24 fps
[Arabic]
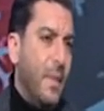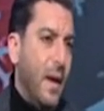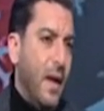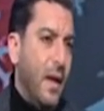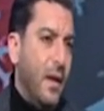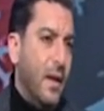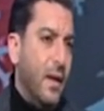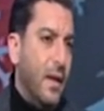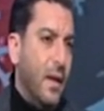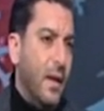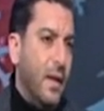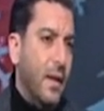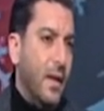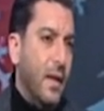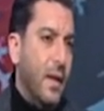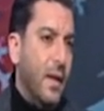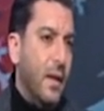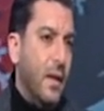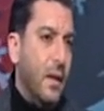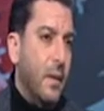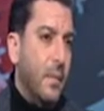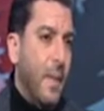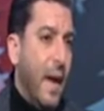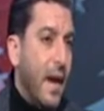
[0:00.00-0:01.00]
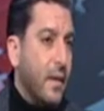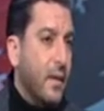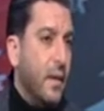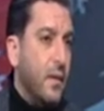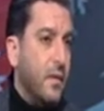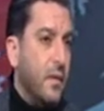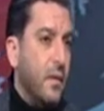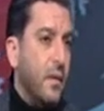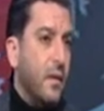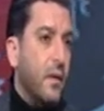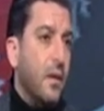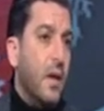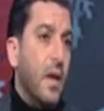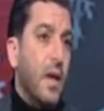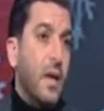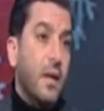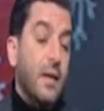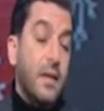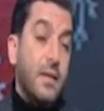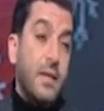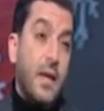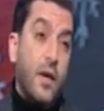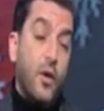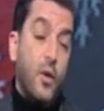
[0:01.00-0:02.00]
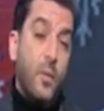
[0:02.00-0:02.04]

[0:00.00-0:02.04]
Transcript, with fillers: الماجنتيك اللي صاروا